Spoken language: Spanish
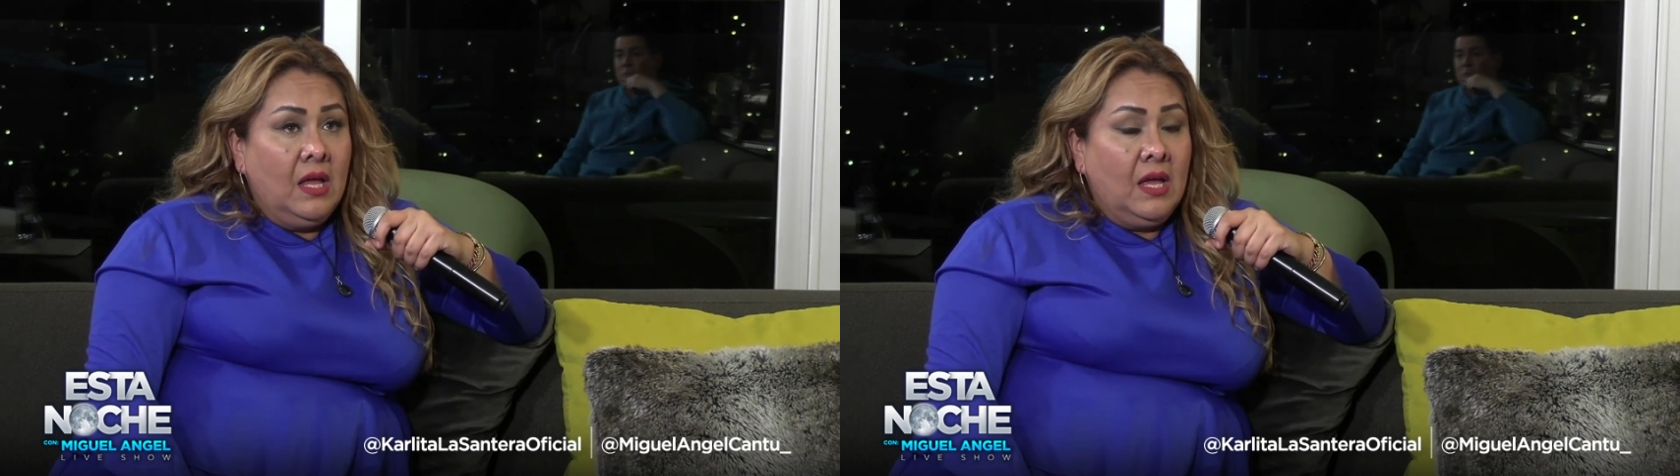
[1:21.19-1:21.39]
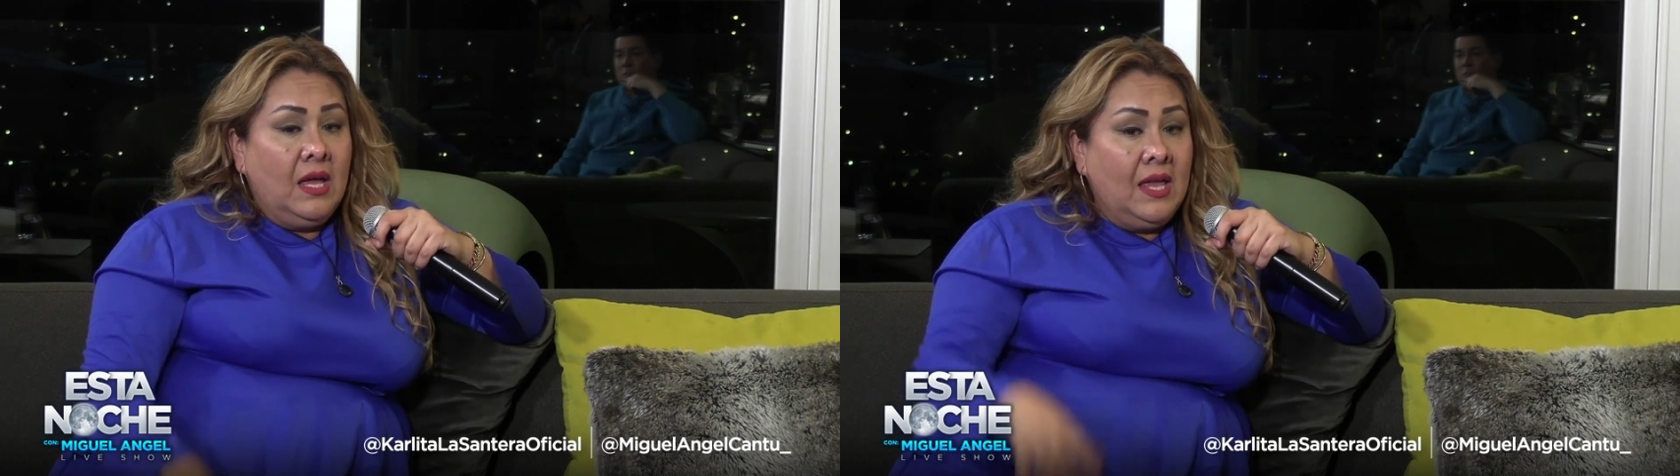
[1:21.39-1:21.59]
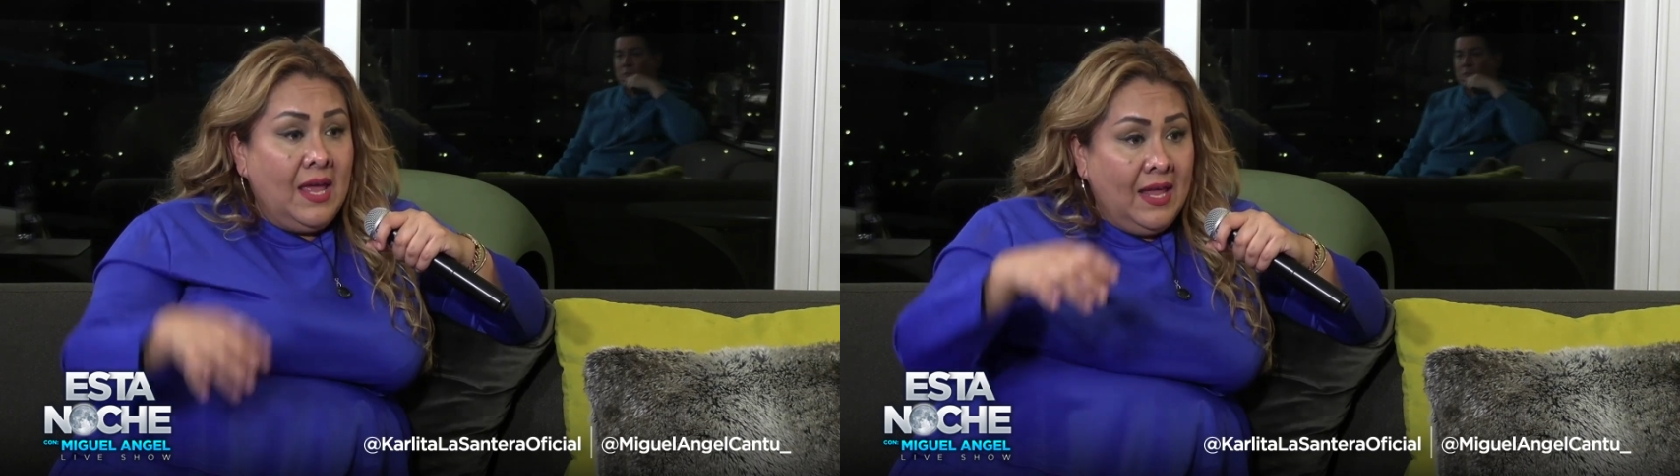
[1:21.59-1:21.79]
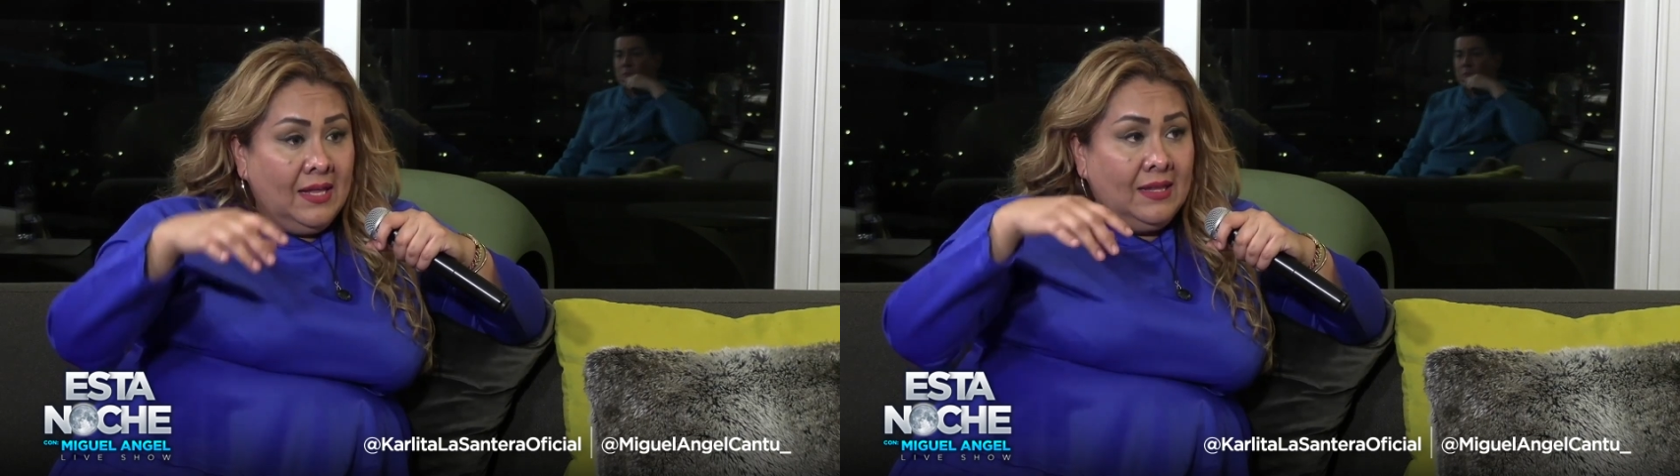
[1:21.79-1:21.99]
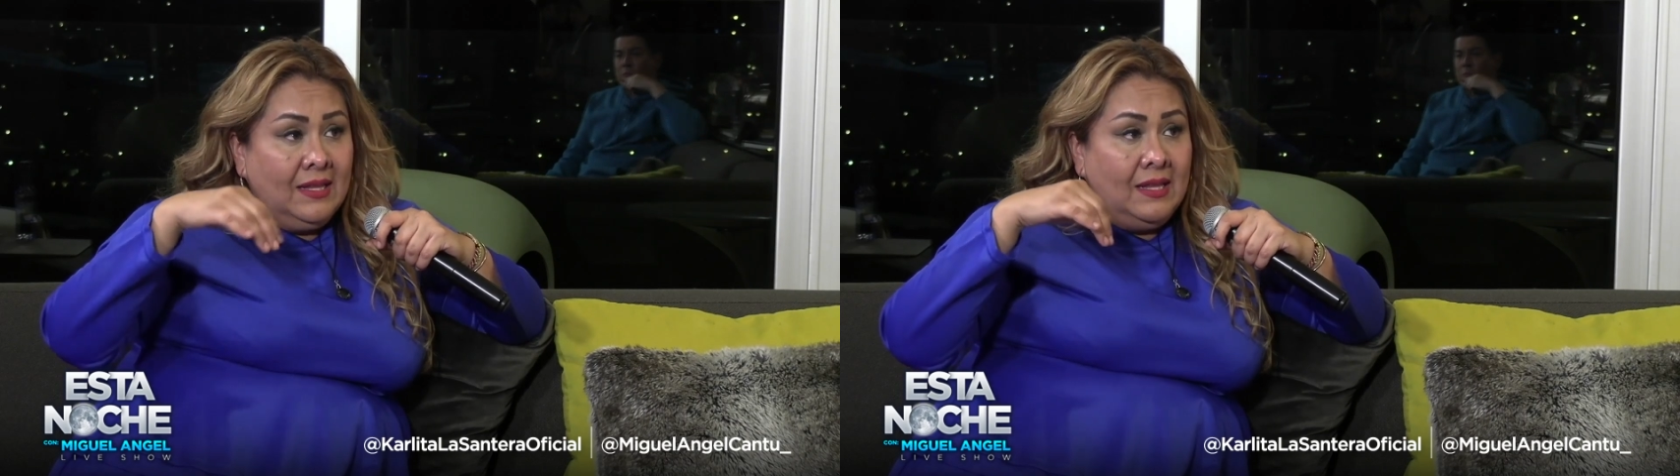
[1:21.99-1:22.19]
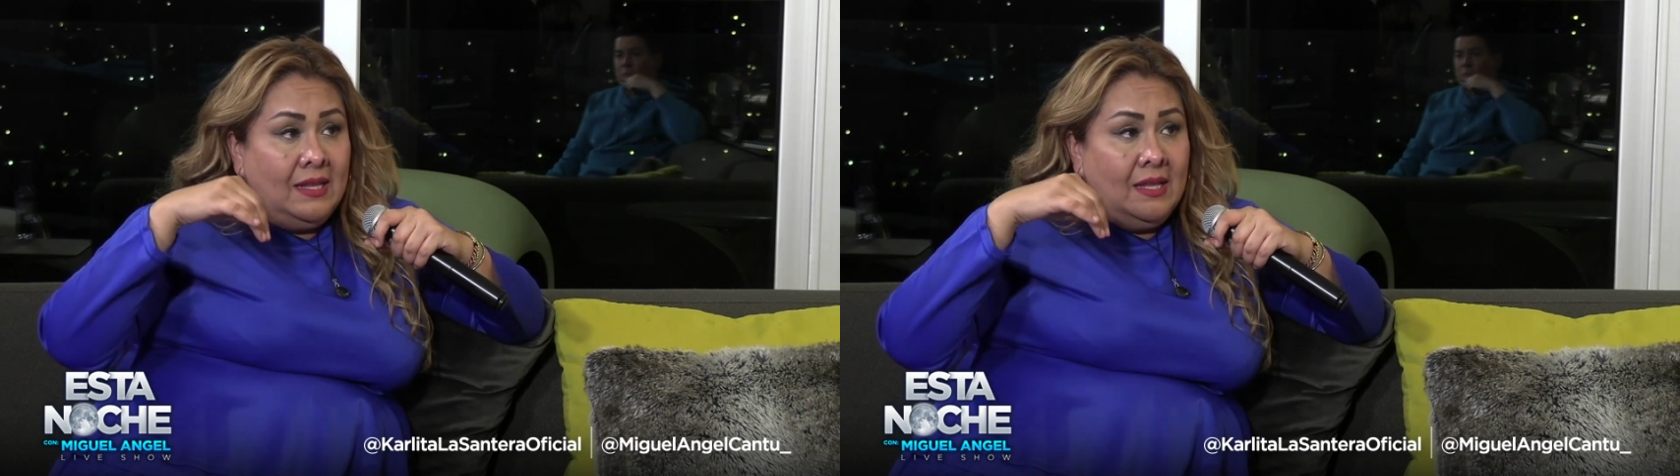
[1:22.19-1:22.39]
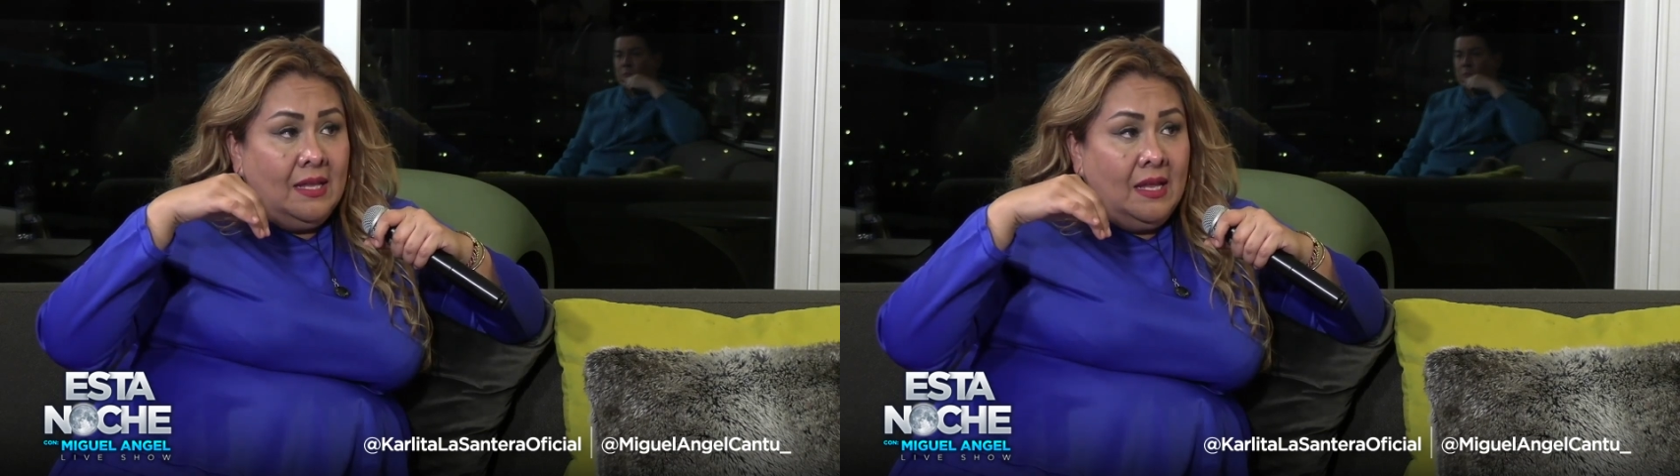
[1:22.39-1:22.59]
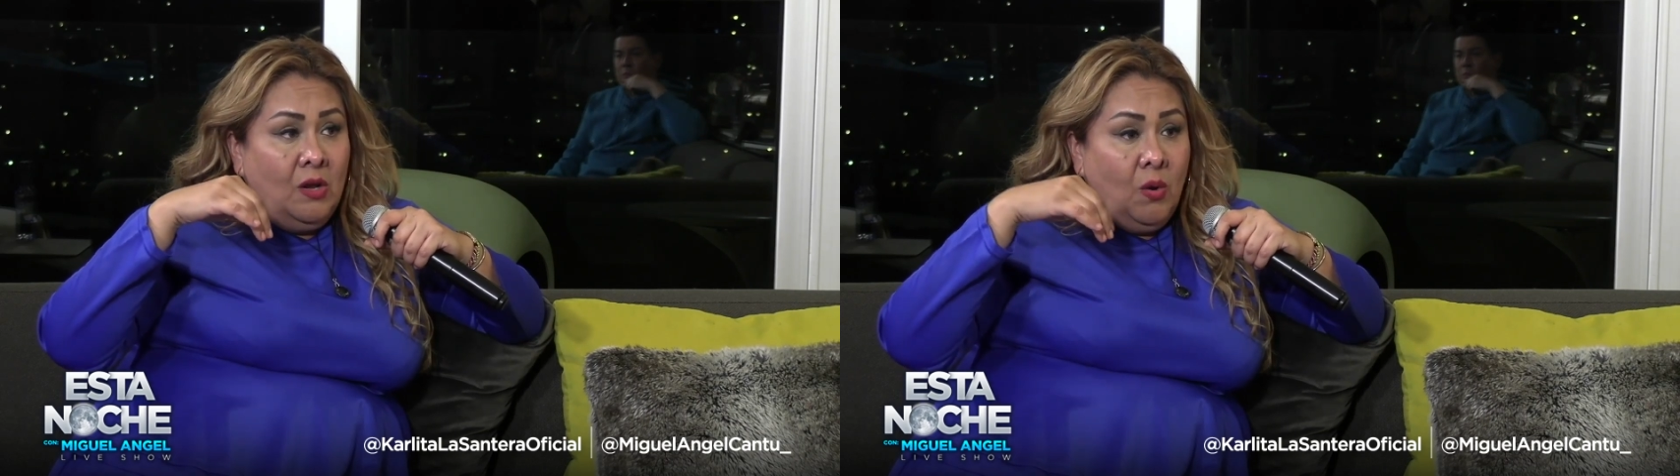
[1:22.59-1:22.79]
que ella
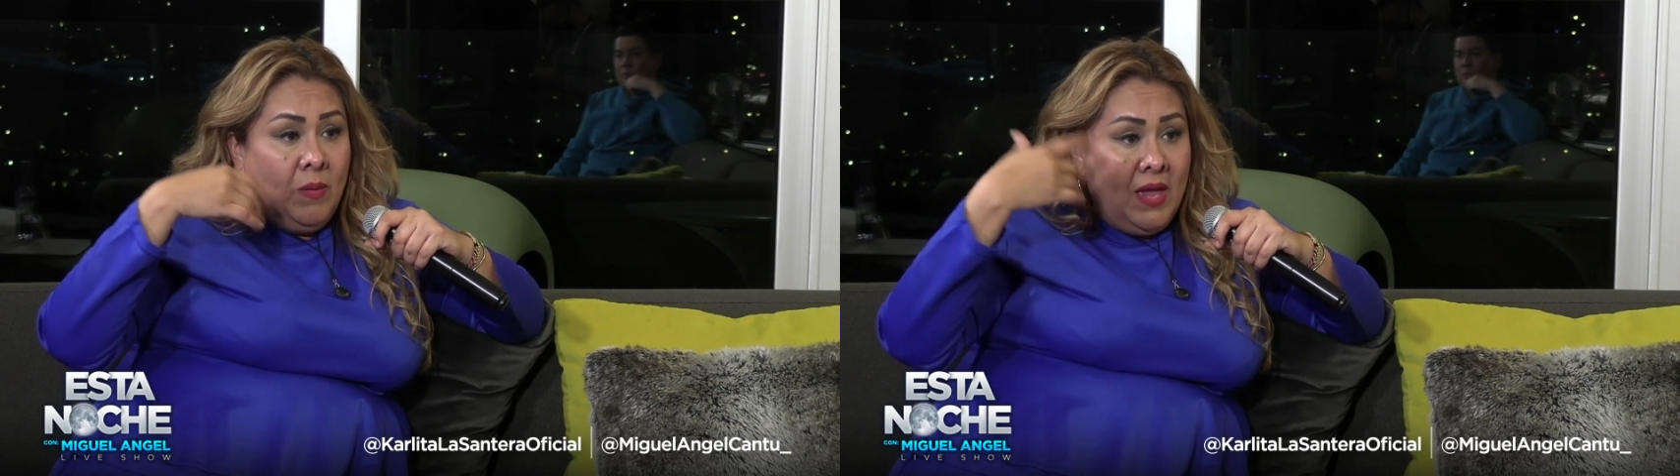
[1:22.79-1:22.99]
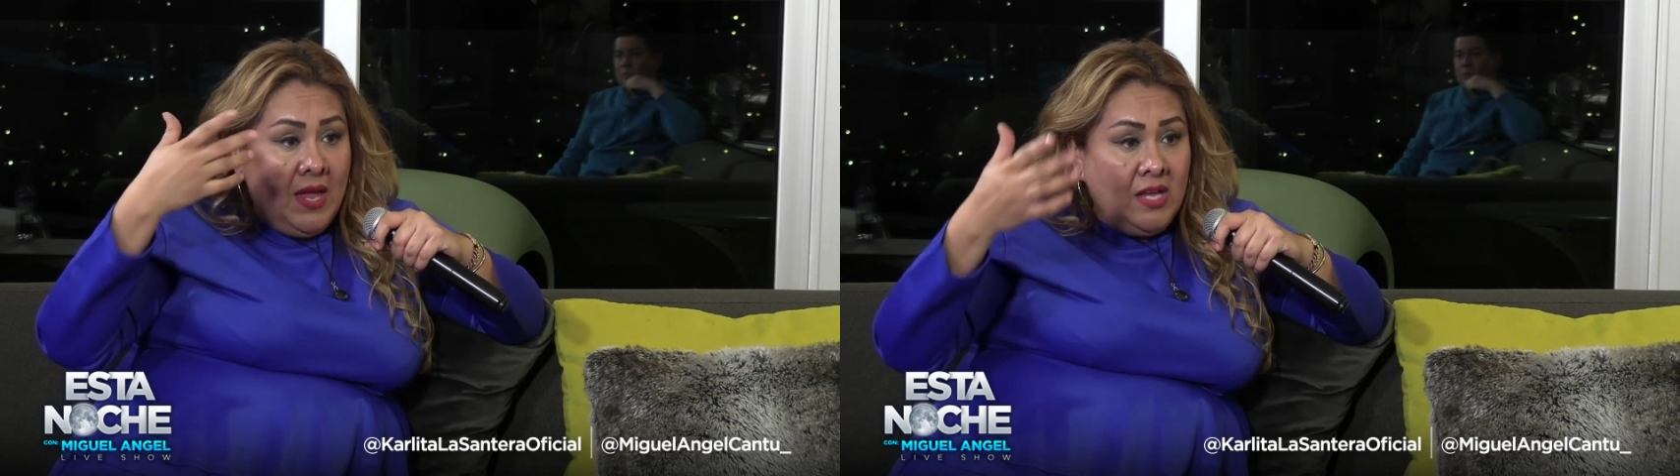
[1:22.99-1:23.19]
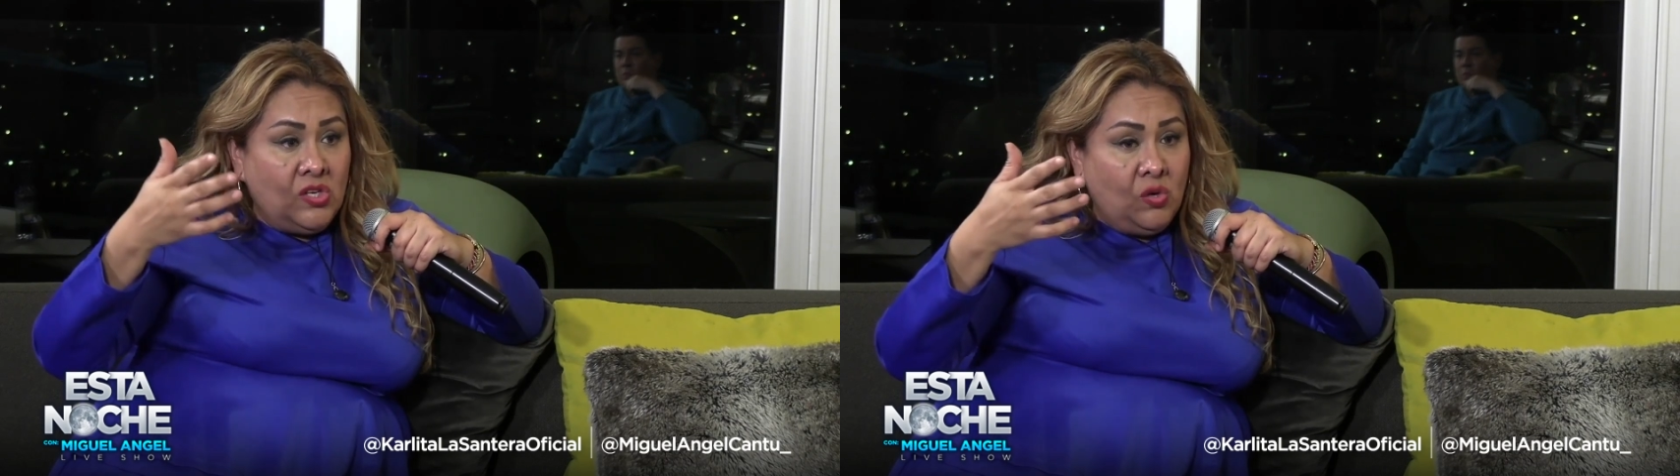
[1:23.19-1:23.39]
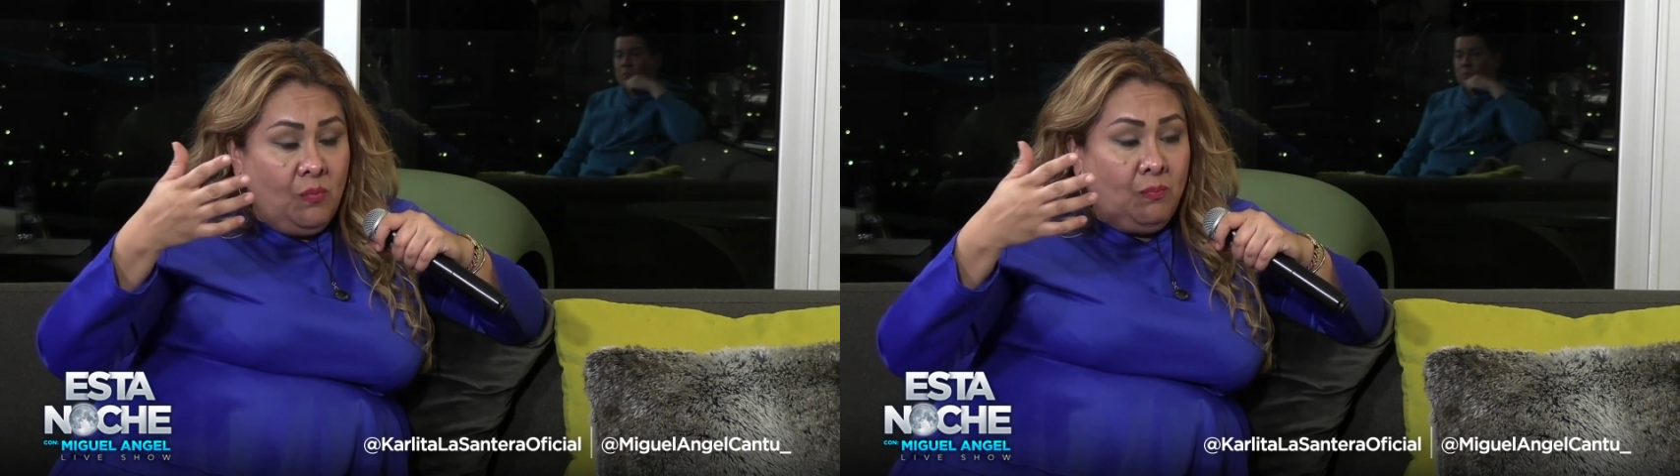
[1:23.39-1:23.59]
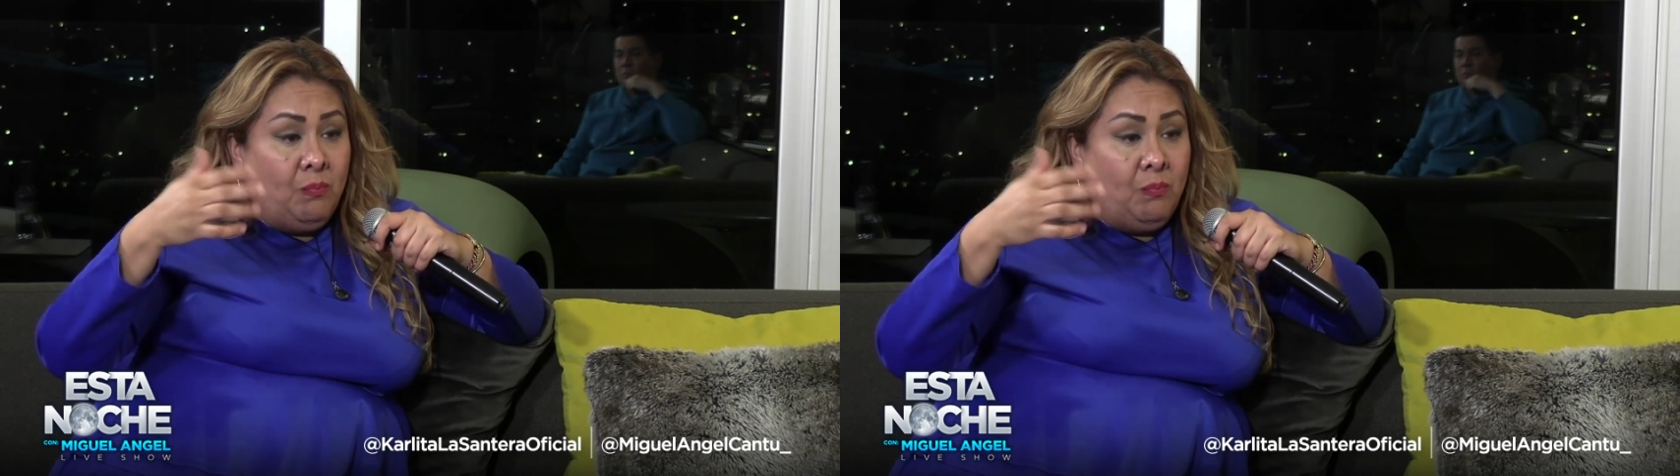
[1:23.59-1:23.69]
lo había hecho